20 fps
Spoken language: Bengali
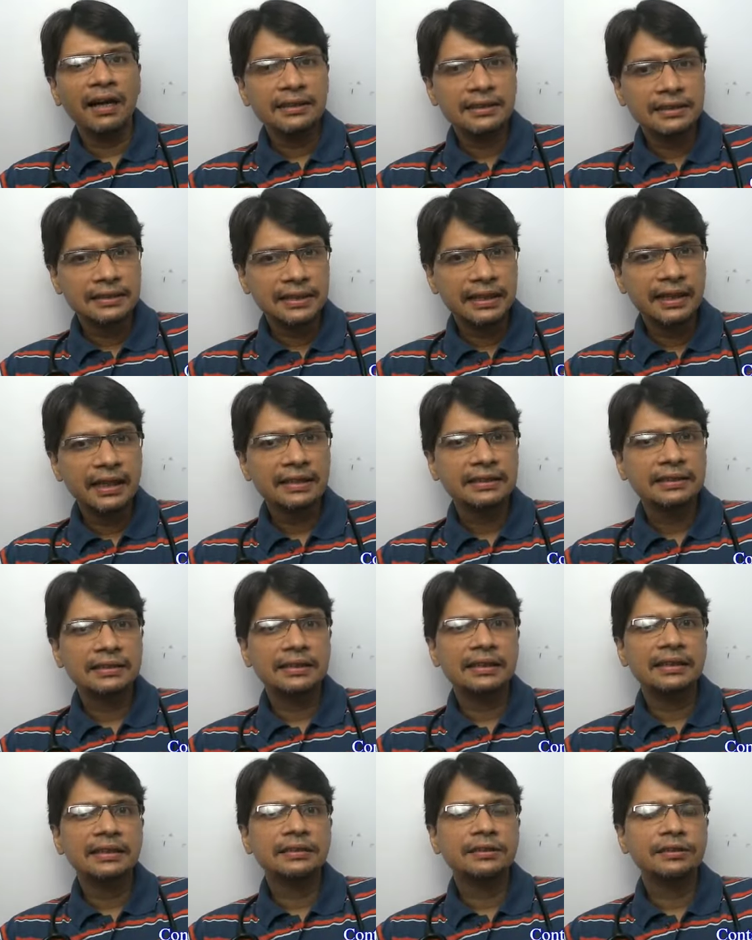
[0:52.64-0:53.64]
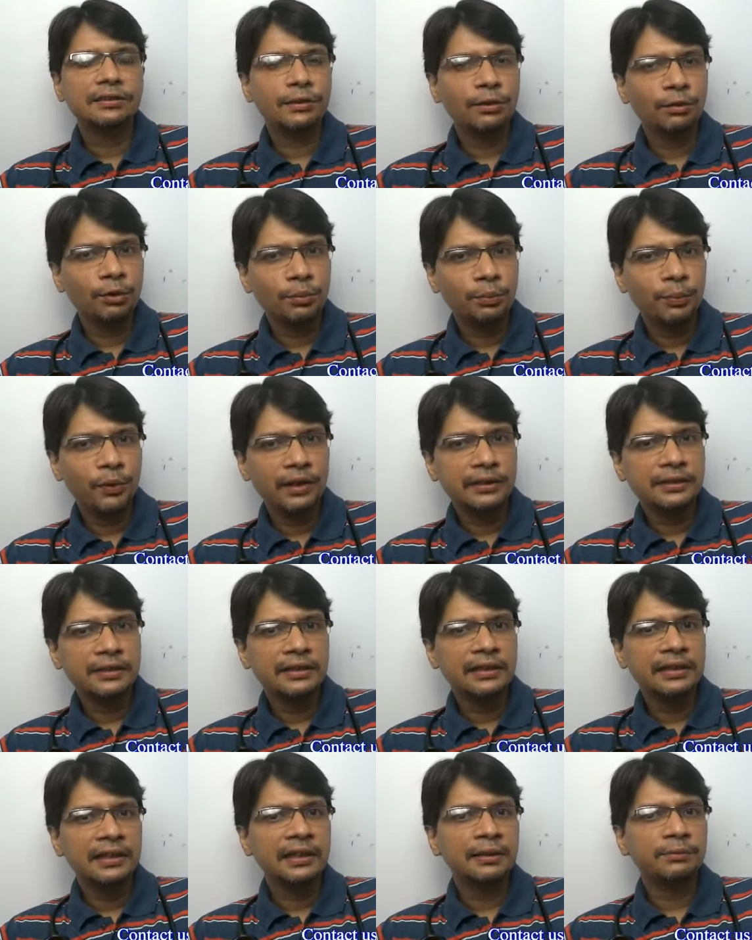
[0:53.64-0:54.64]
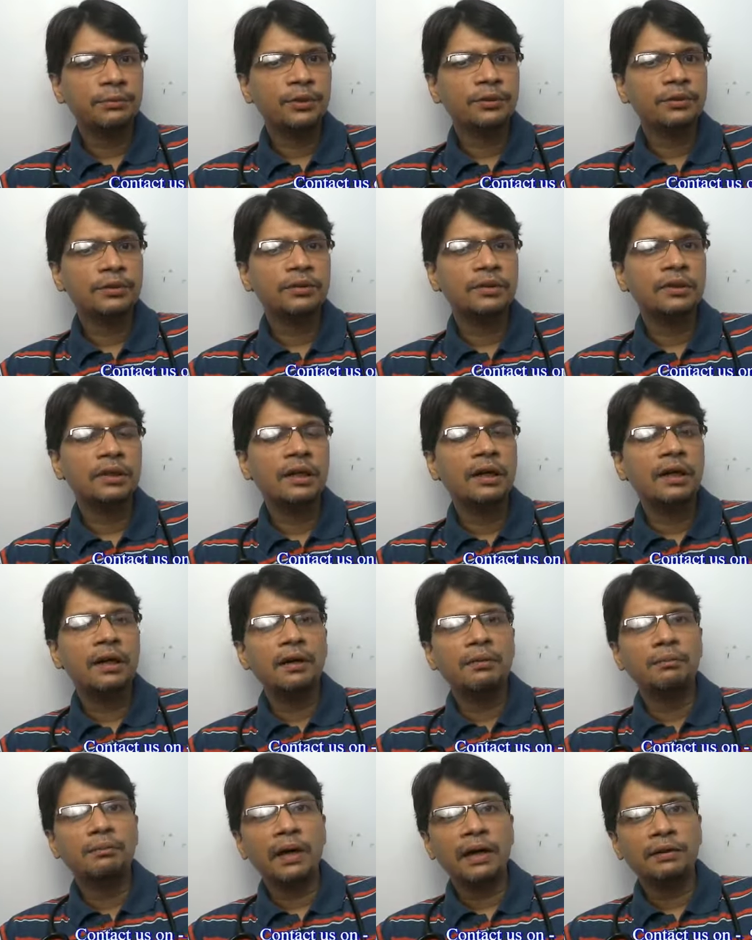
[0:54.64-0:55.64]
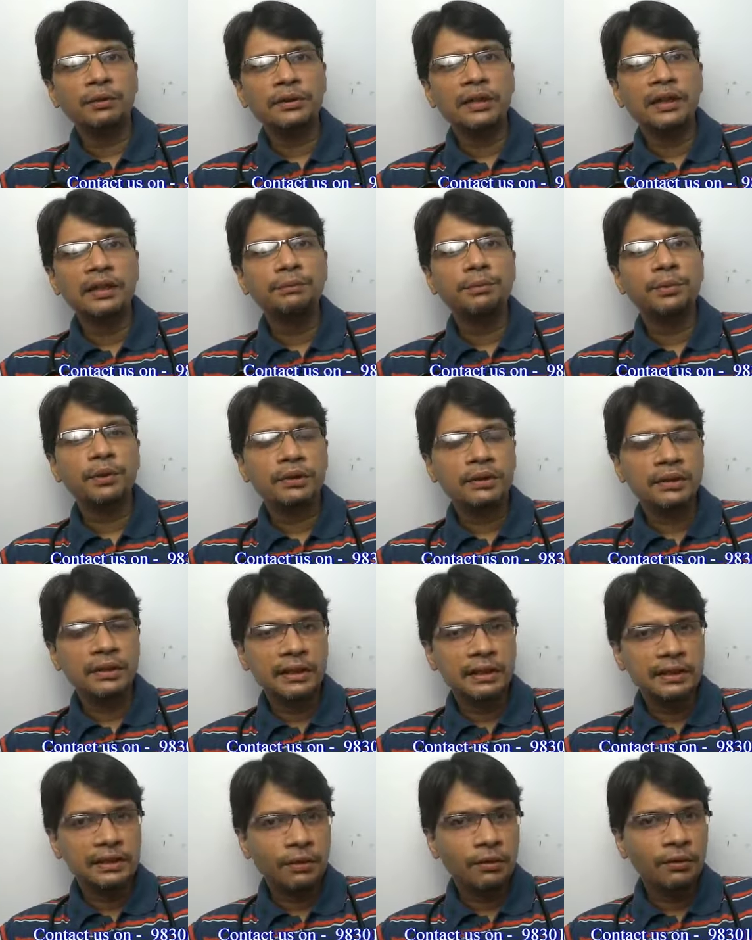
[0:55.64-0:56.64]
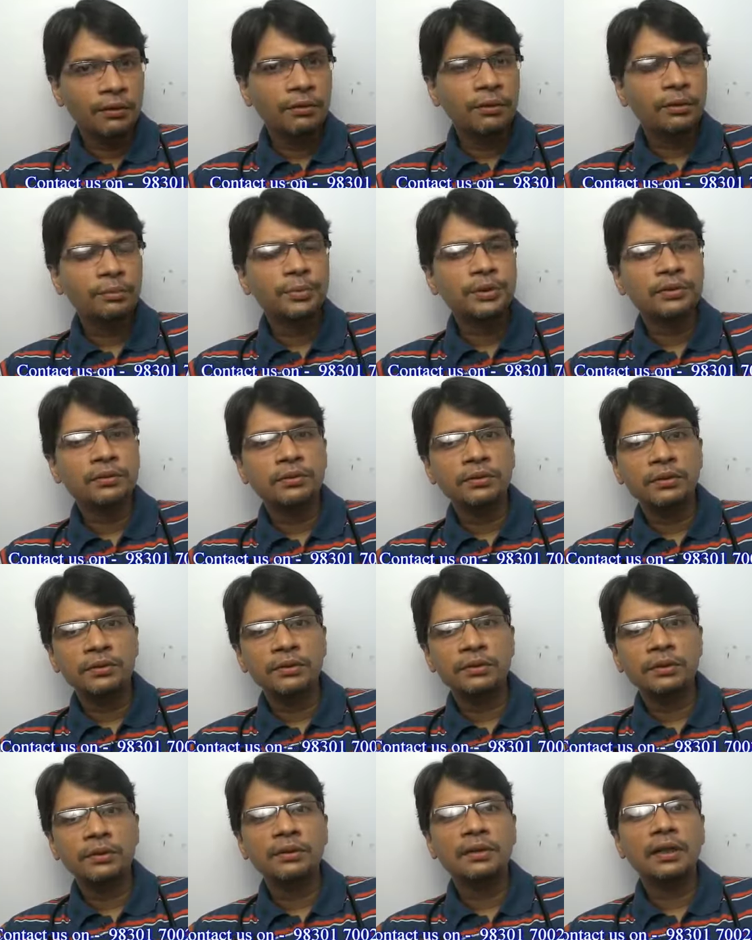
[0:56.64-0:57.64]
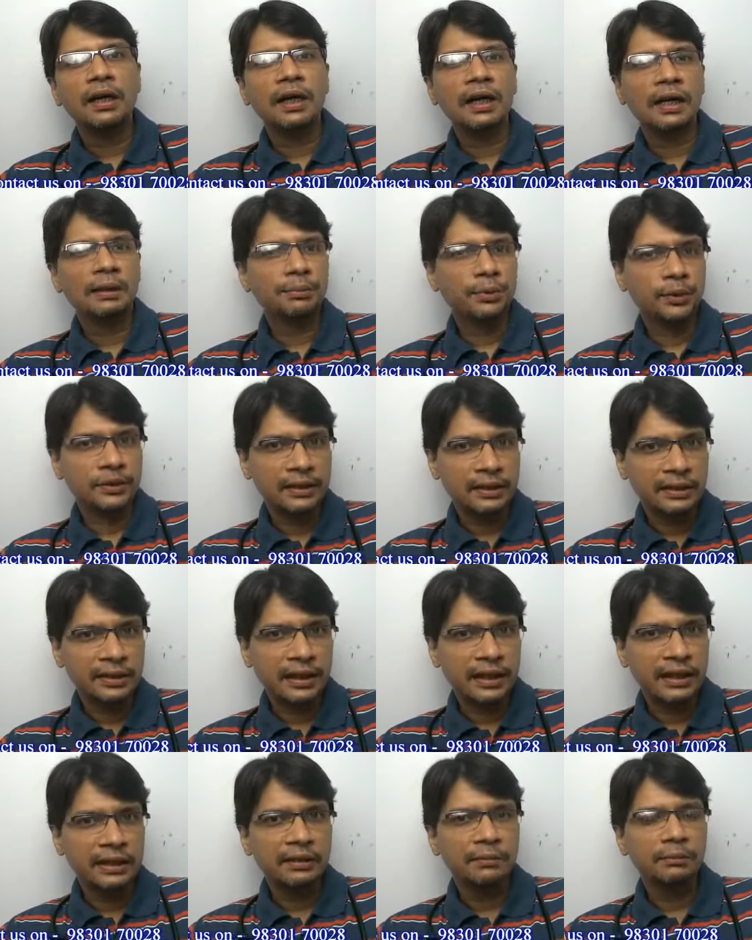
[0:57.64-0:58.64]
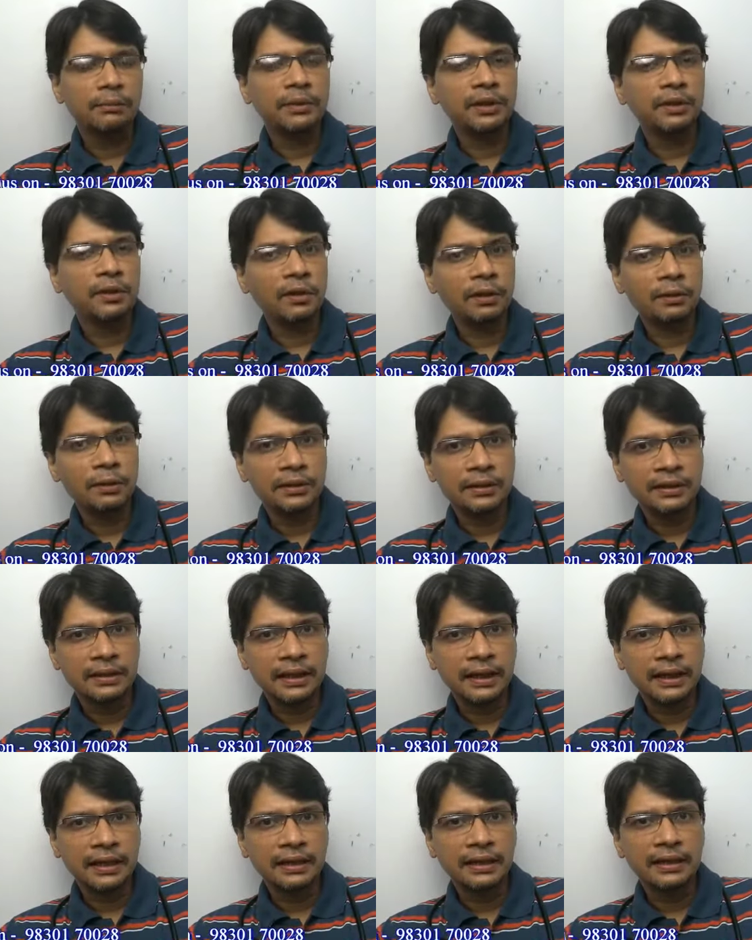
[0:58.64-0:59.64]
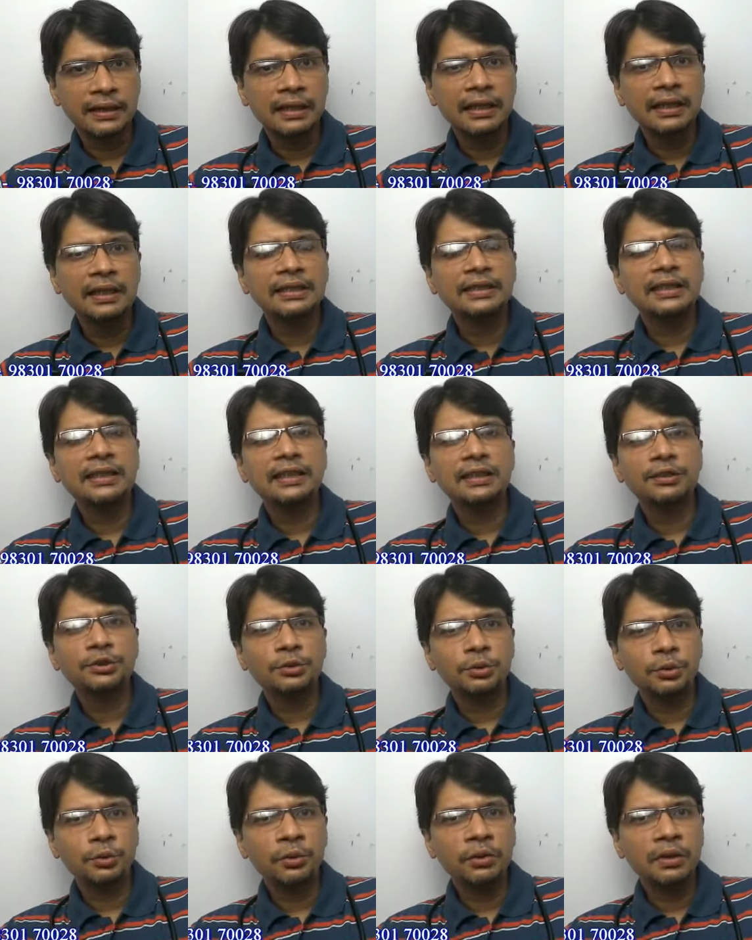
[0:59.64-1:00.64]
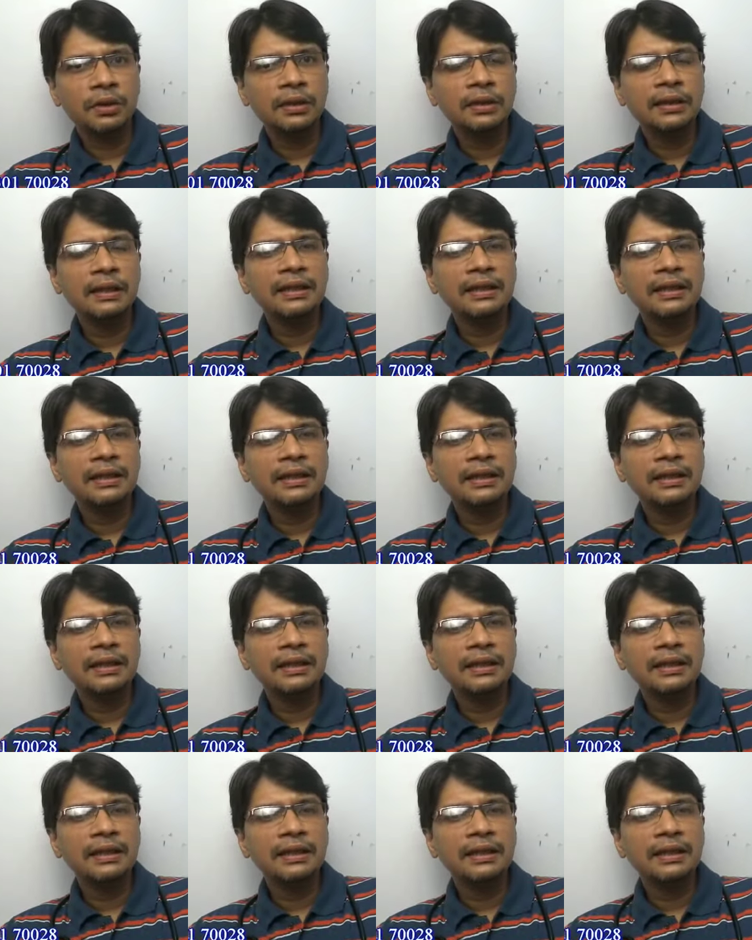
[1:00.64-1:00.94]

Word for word: আস্তে আস্তে স্লো পয়জনিংয়ের মতন মানুষের প্রত্যেকটা অঙ্গ প্রত্যঙ্গ খারাপ হতে থাকে বিকল হতে থাকে সেটা চোখ